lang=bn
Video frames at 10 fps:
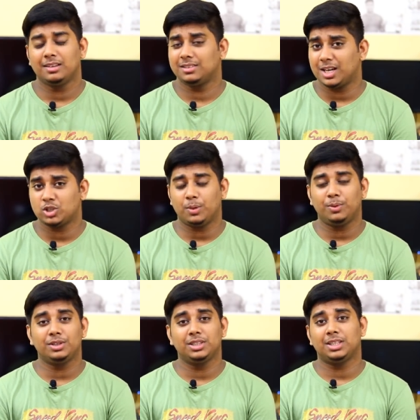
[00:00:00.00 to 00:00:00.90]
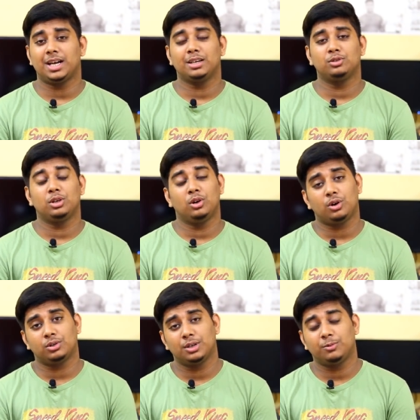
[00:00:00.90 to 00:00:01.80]
যারা সফল হচ্ছে তারা কিন্তু এই
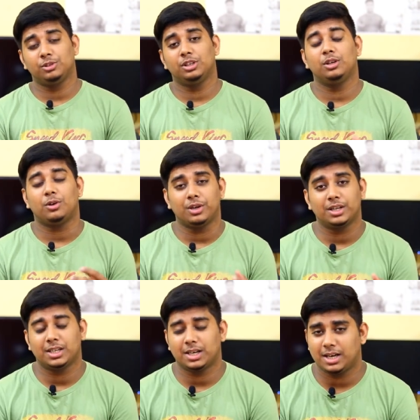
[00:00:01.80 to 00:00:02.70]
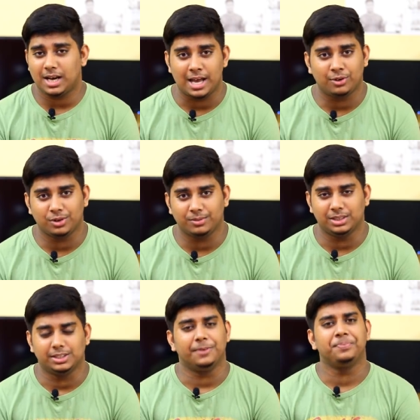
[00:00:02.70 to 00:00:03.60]
লকডাউনের মধ্যেই অনেক টাকা আয় করে
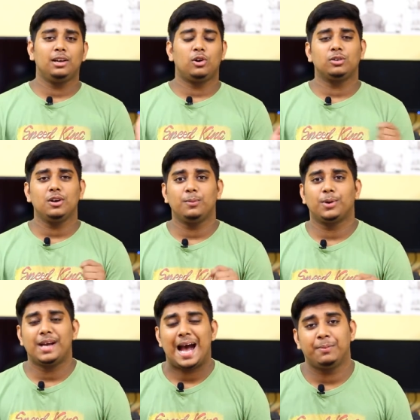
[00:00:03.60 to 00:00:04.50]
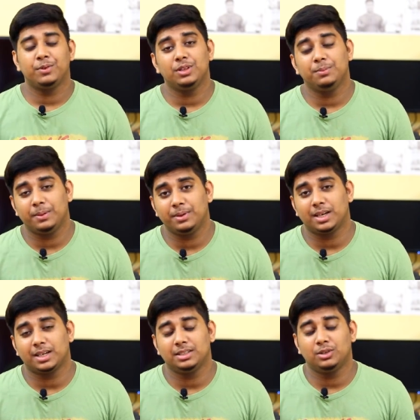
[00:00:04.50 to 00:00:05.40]
ফেলছে এই লকডাউনের পরে আপনি যদি ভেবে
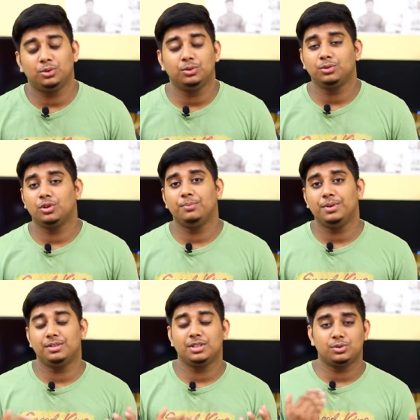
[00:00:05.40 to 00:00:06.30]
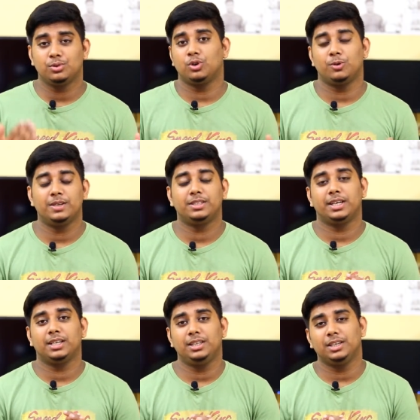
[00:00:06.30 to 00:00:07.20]
থাকেন যে নতুন কোনো বিজনেস শুরু করবেন
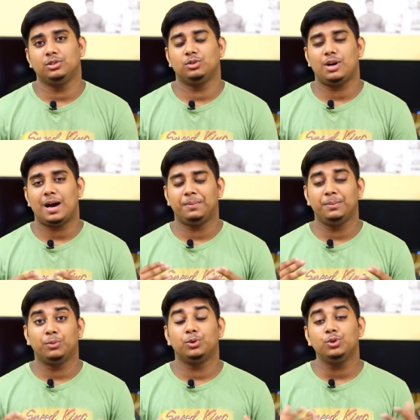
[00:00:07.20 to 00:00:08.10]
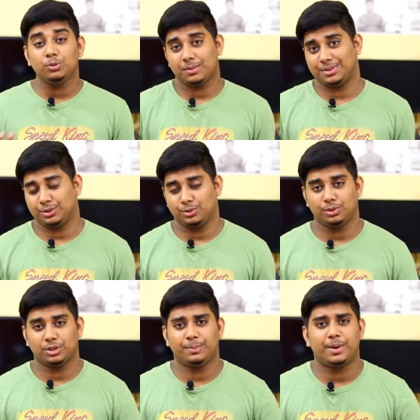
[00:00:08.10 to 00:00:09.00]
সেক্ষেত্রে কিন্তু আপনি মধুর ব্যবসা শুরু
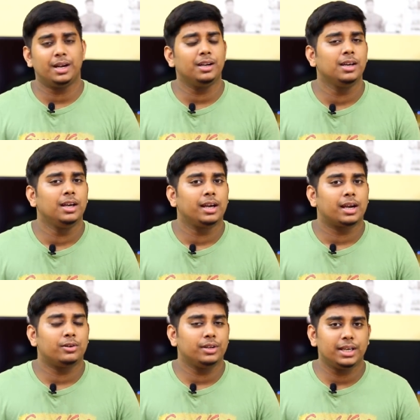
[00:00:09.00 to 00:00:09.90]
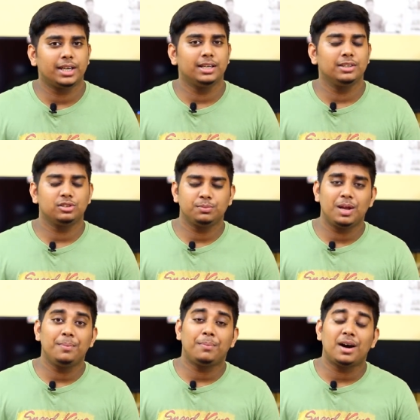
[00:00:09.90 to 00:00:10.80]
করতে পারেন কারণ এখানে কিন্তু
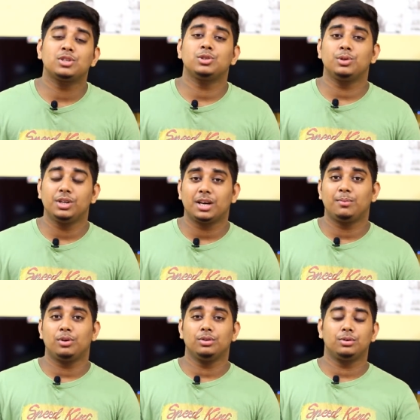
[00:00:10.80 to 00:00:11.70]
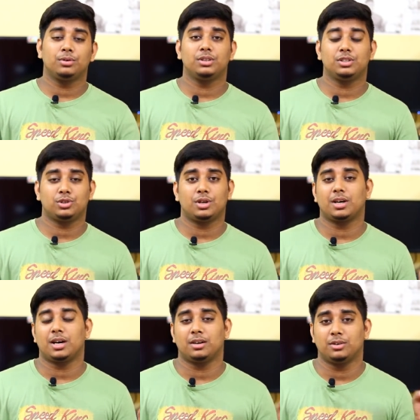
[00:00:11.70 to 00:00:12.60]
প্রায় পাঁচশো কোটি টাকা বরাদ্দ করেছে
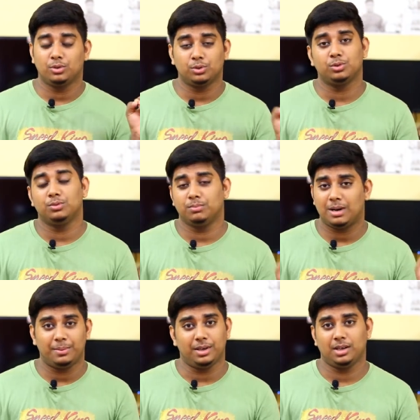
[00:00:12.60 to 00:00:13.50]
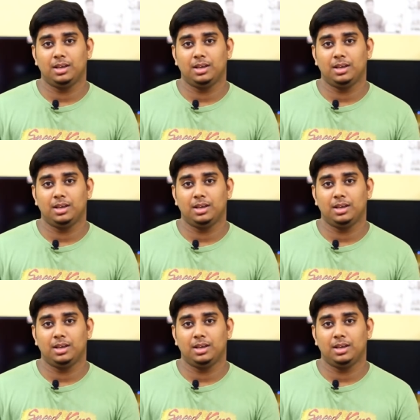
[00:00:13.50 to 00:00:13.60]
সরকার নতুনভাবে